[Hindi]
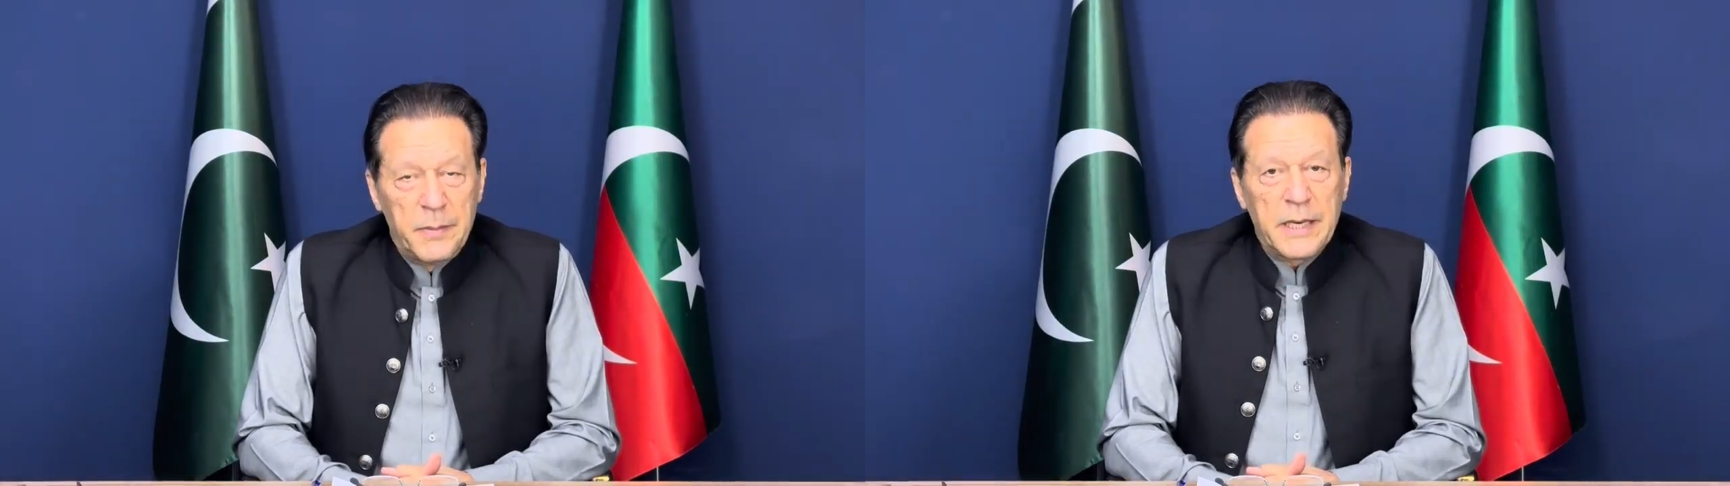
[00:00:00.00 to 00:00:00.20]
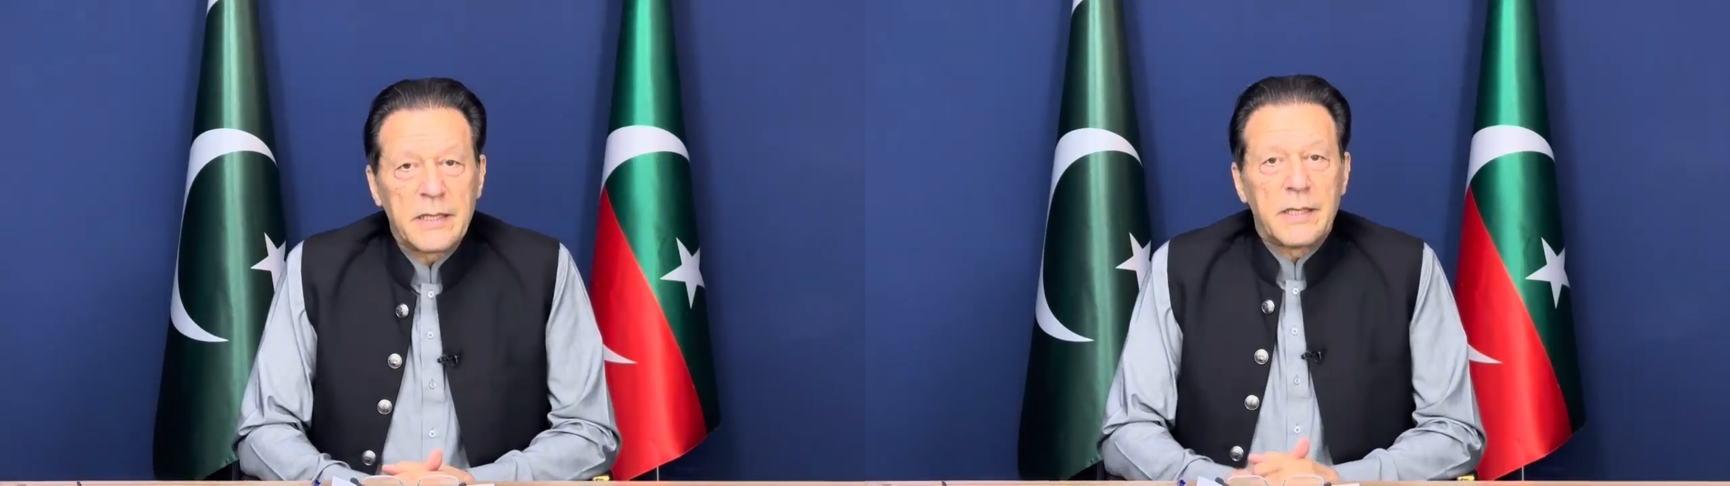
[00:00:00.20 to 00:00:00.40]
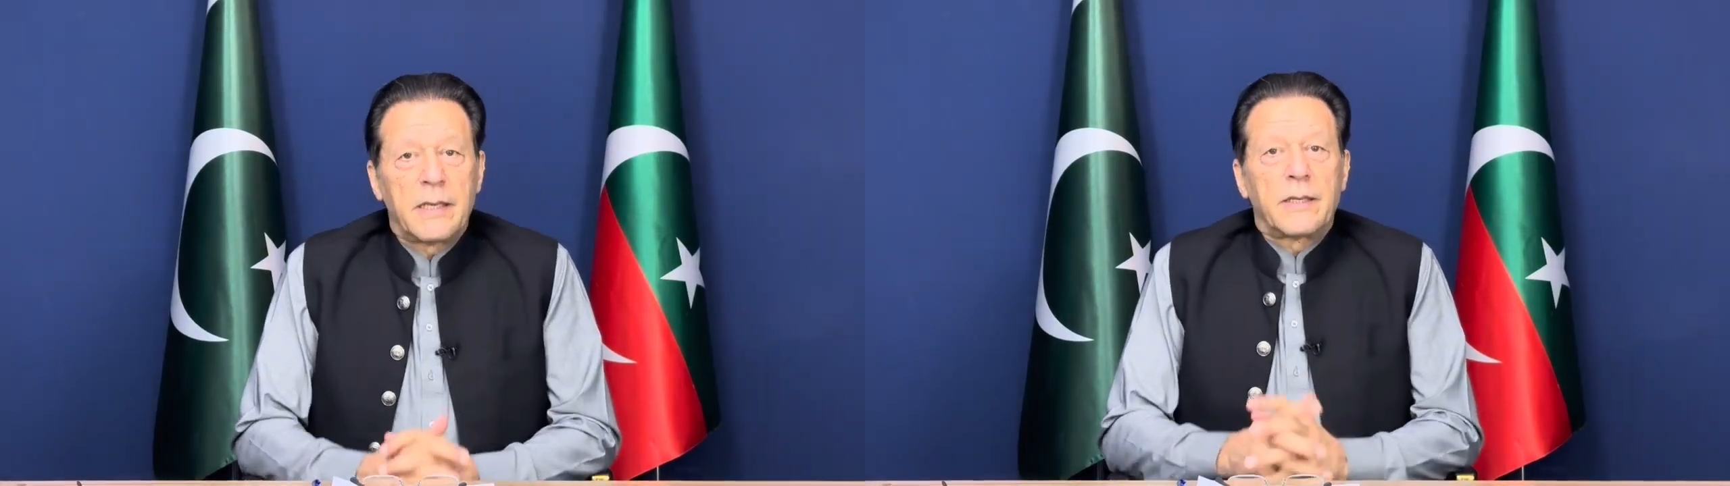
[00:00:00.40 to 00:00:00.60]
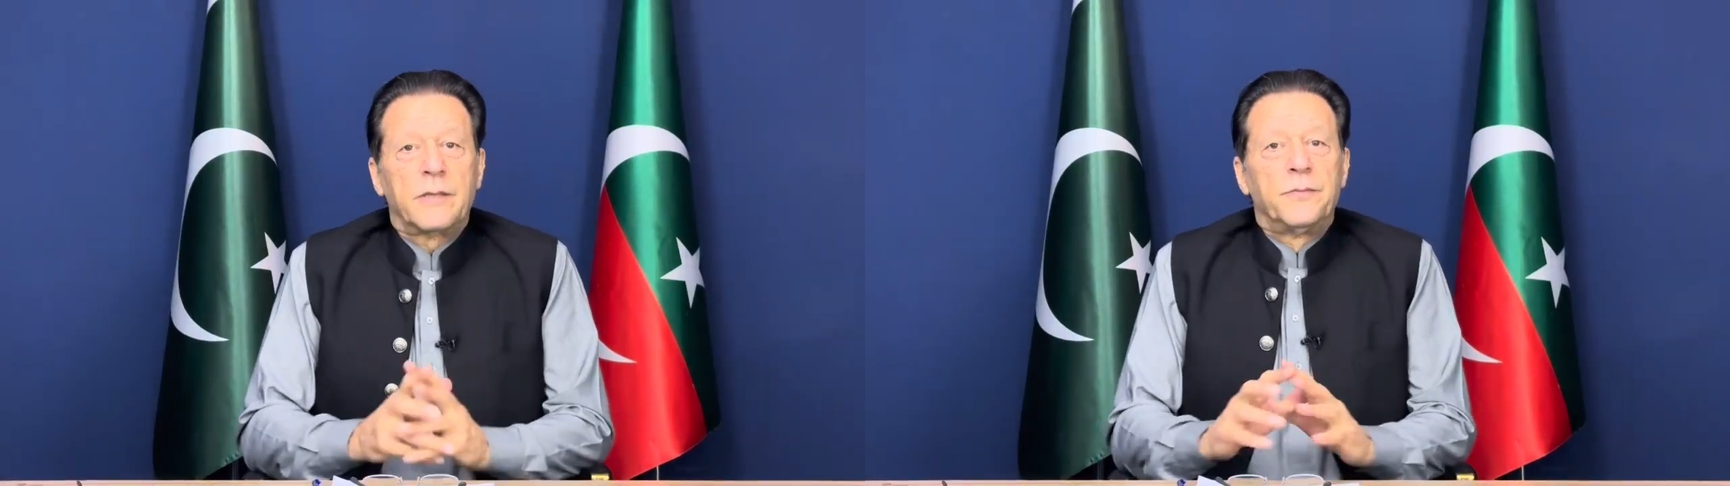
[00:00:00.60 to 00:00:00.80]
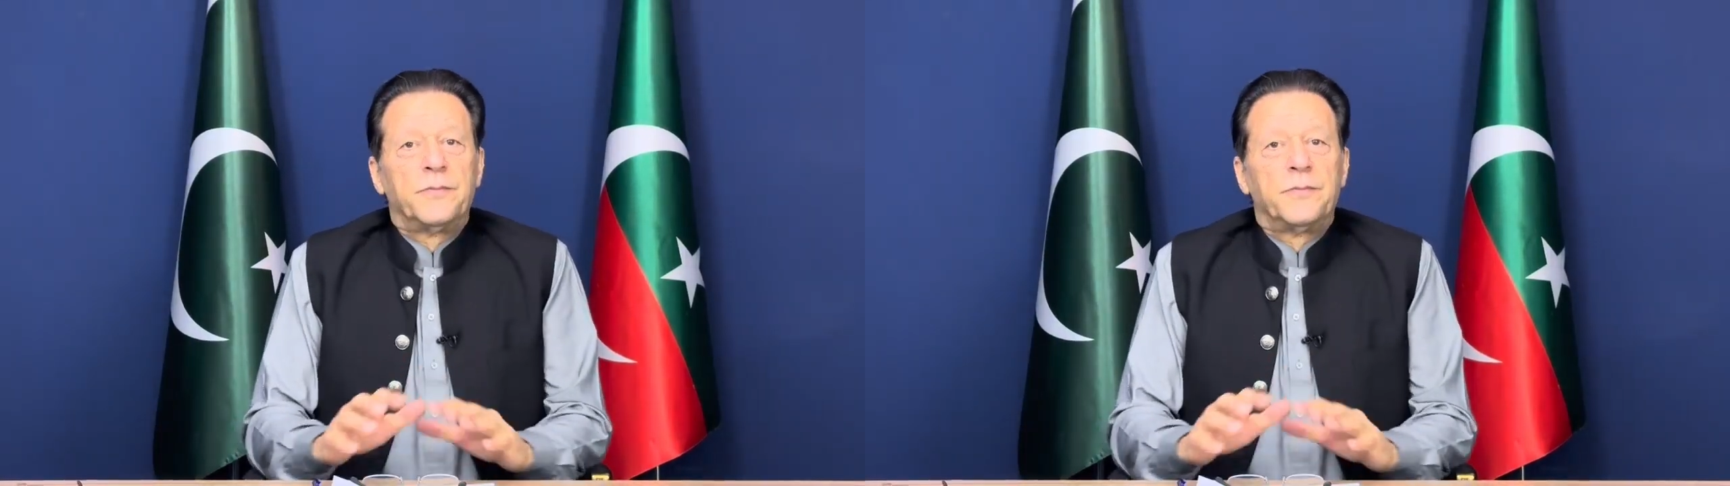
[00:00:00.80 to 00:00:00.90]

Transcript: पाकिस्तानियों